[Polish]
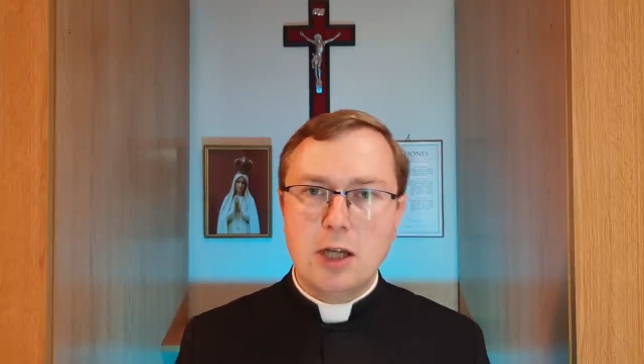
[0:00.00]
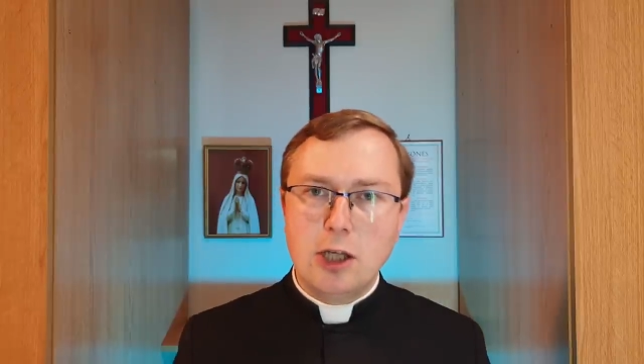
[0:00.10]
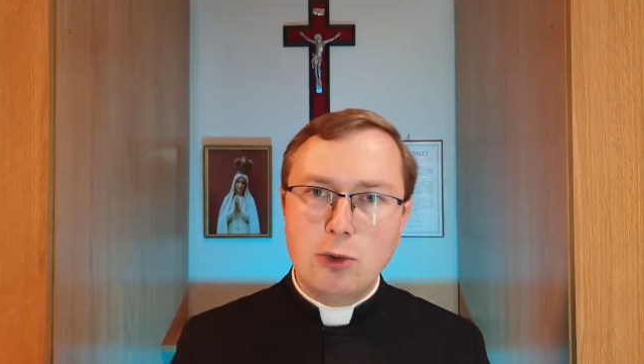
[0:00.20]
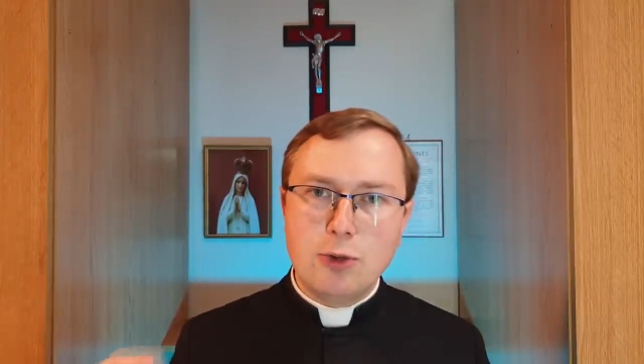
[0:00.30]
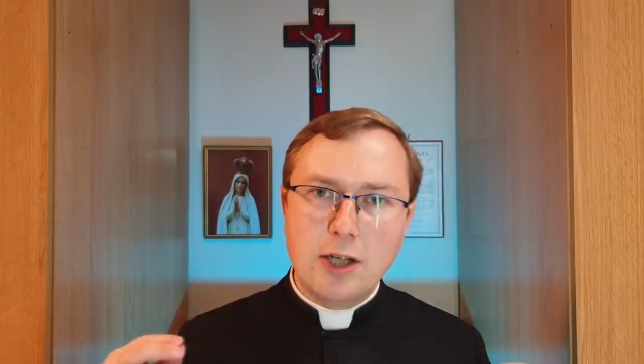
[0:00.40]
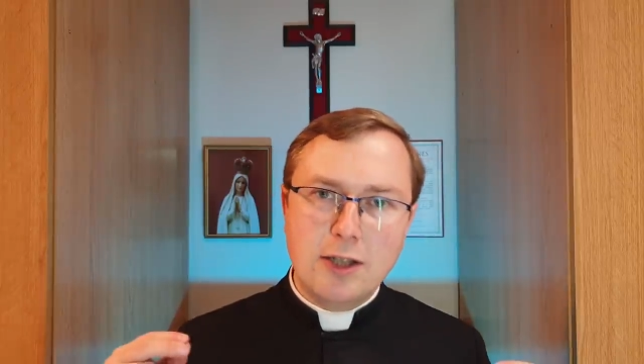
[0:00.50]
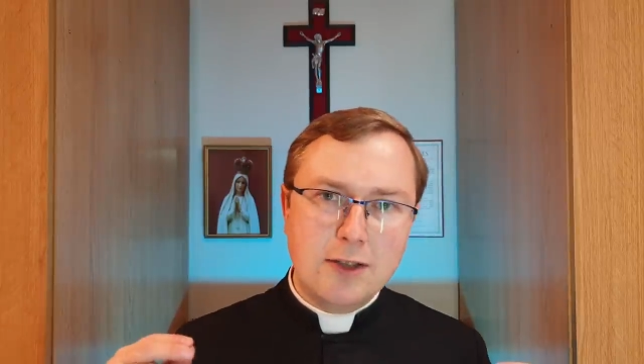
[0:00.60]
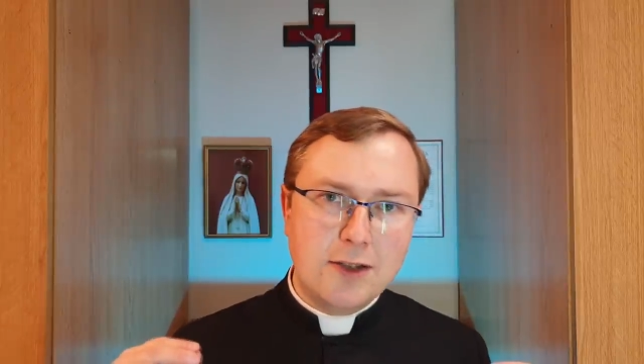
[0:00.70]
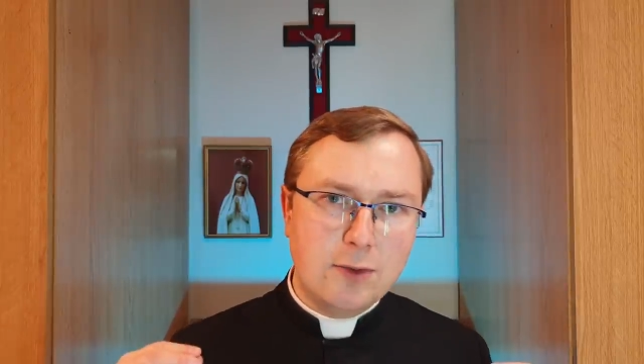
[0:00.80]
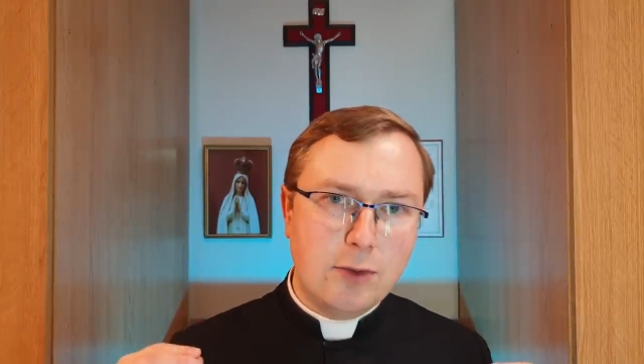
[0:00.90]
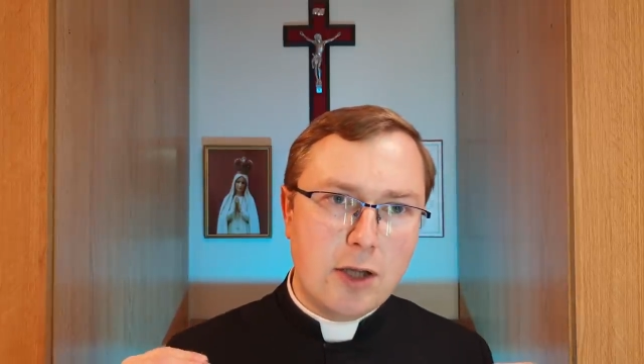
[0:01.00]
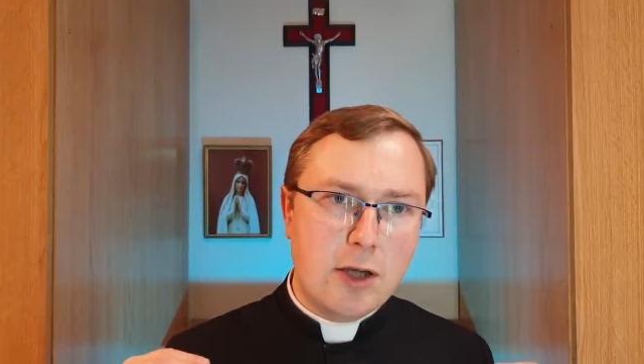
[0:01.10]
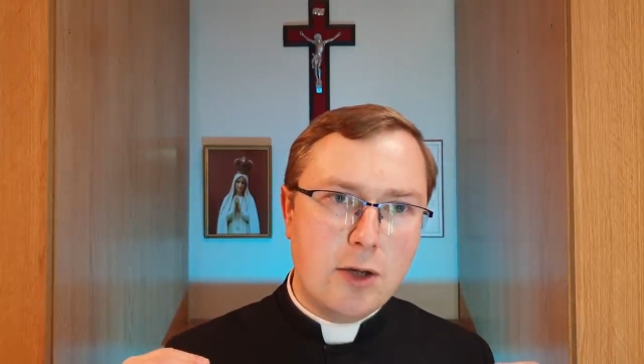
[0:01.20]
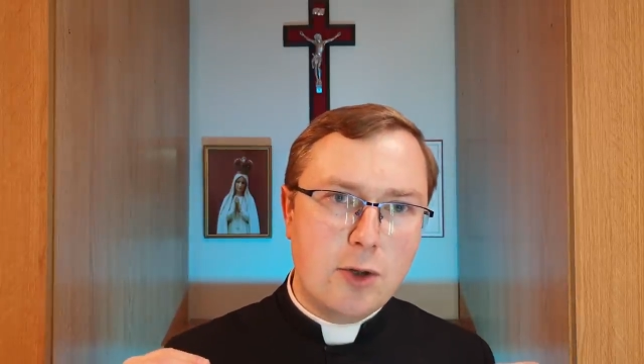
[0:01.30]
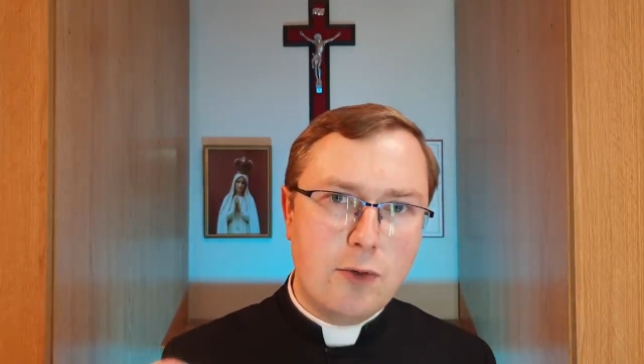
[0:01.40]
I różaniec jest tutaj
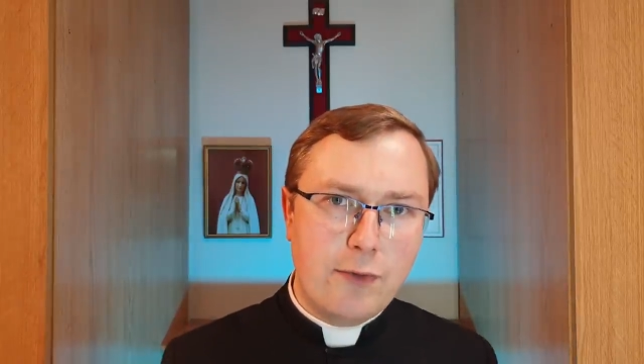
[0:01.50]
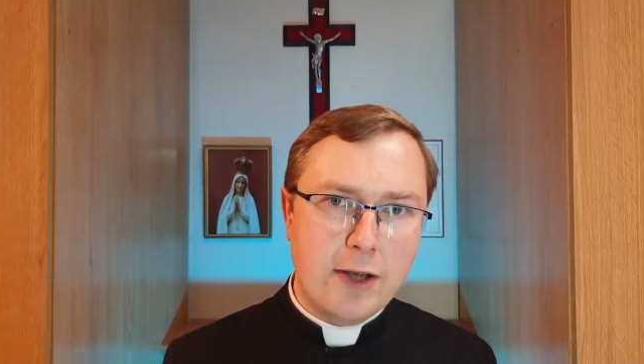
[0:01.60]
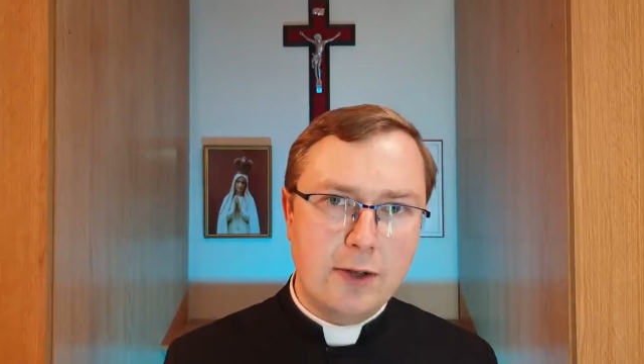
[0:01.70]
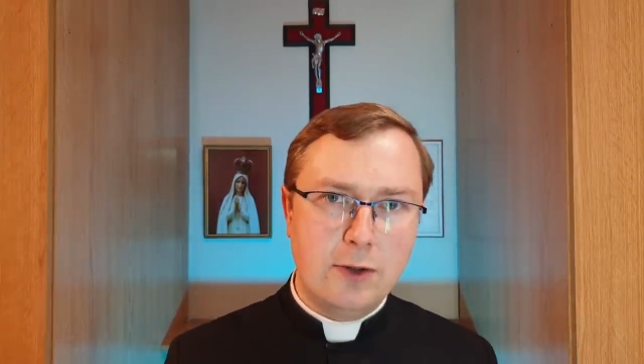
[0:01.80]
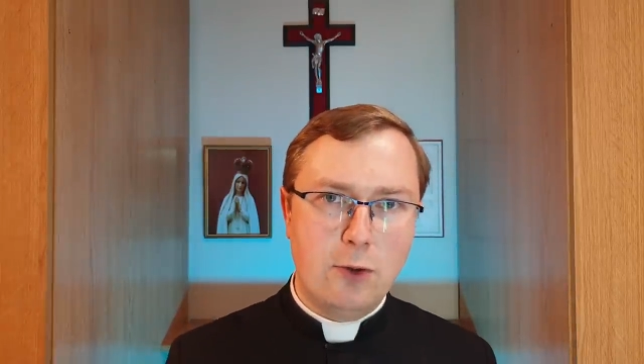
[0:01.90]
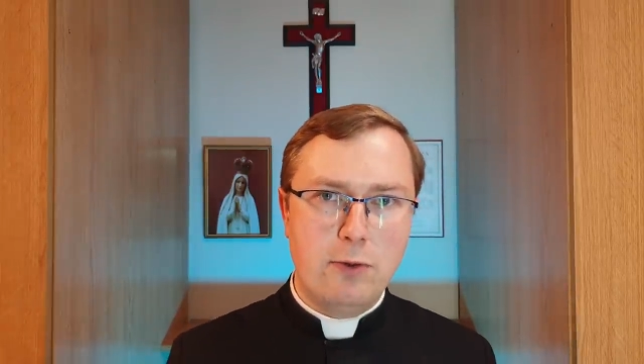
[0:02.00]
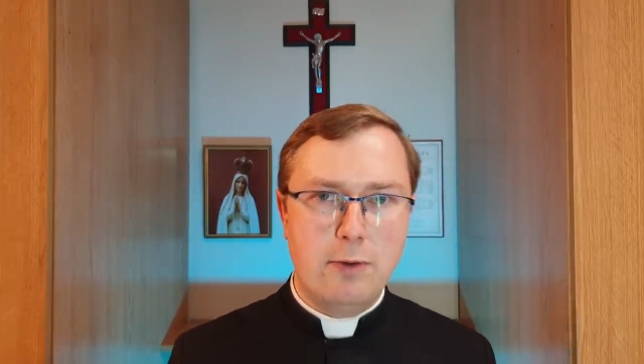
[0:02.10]
świetną